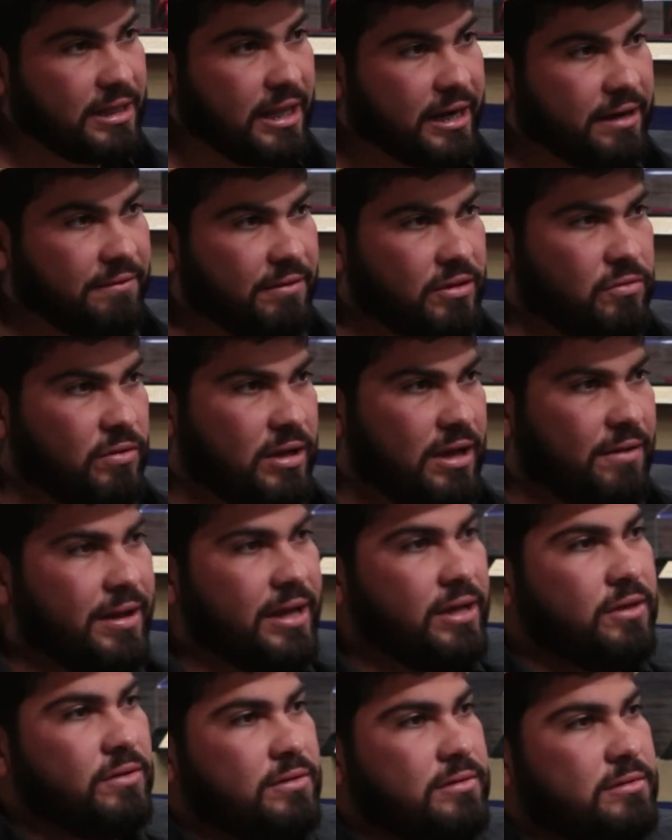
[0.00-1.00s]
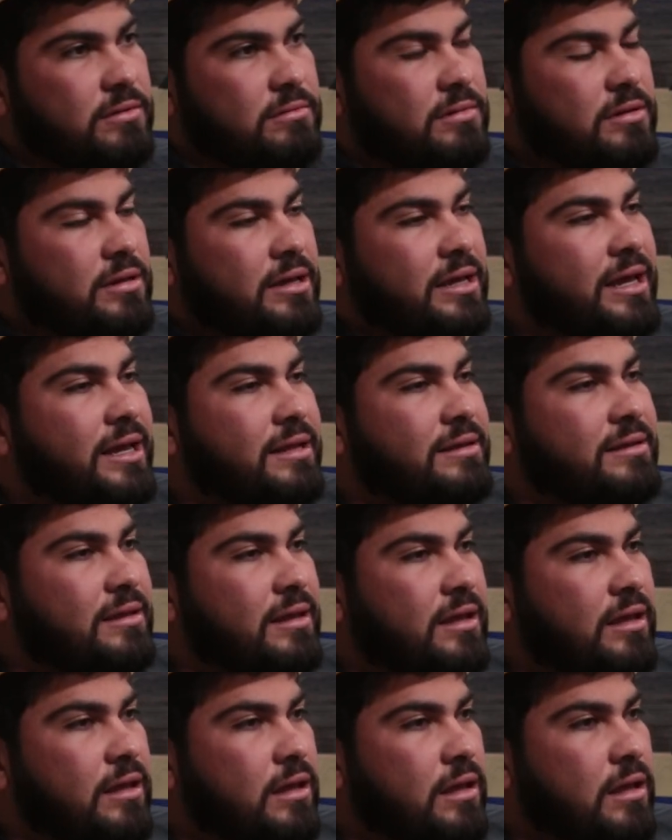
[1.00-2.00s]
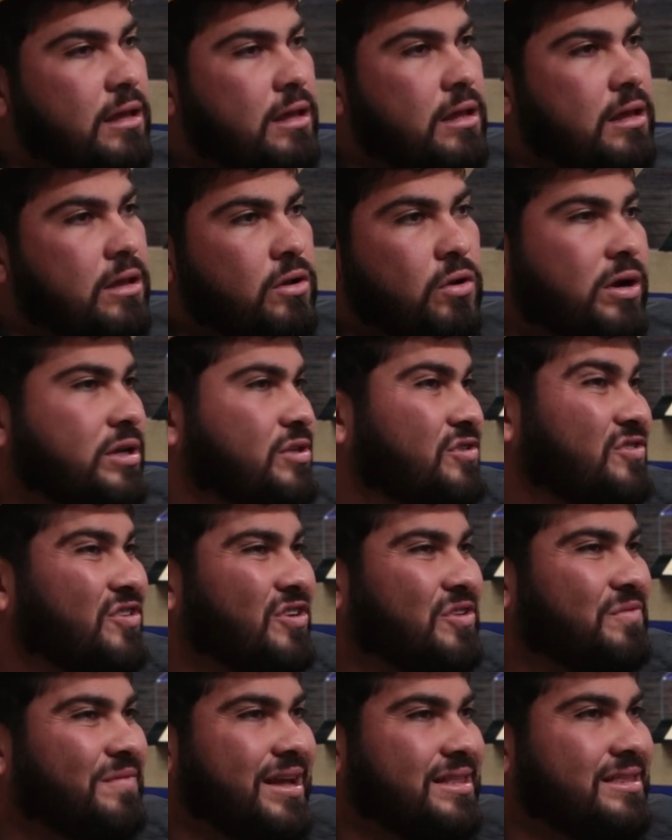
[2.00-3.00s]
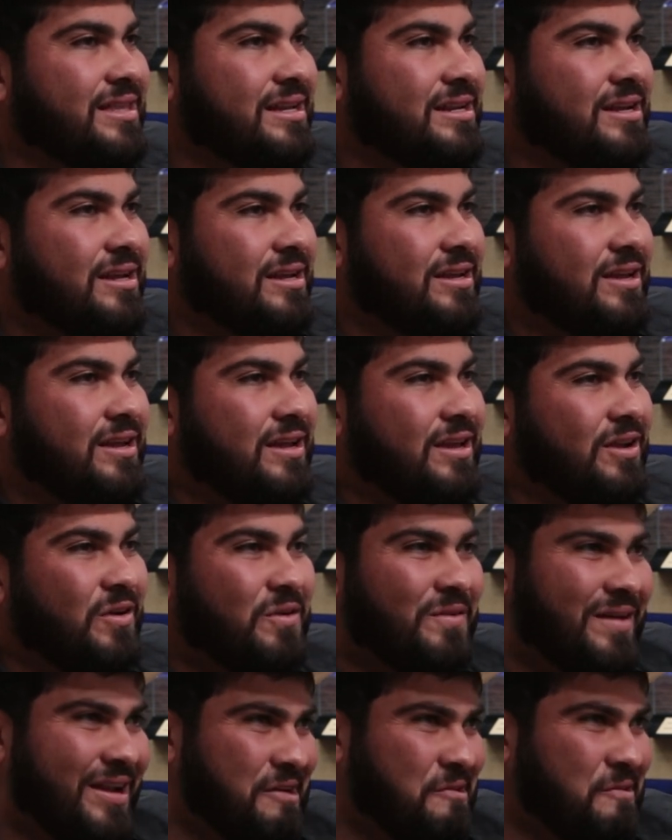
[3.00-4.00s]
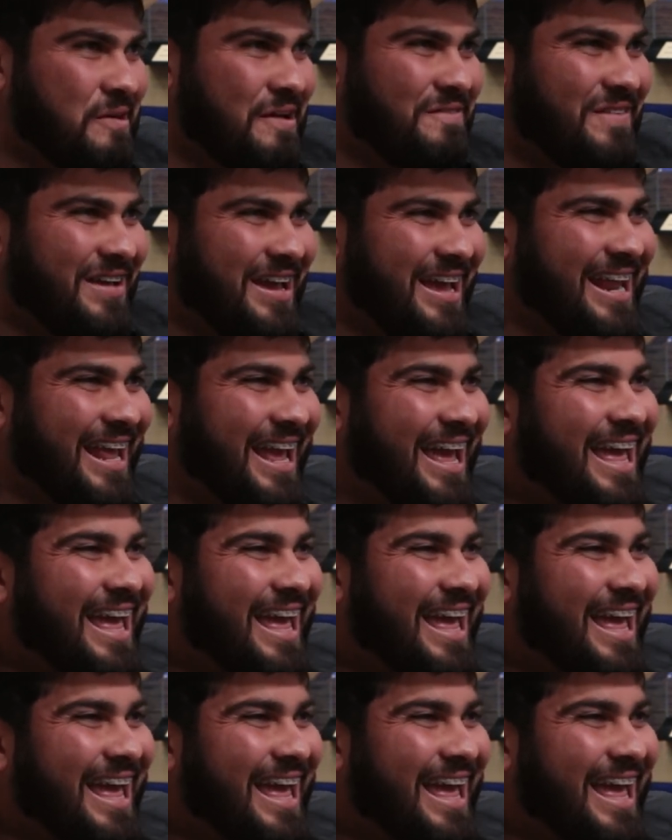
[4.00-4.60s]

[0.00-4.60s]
Arriba de un caballo. Y pues no este, los matan. No, eso no los matan. No, valen una fe.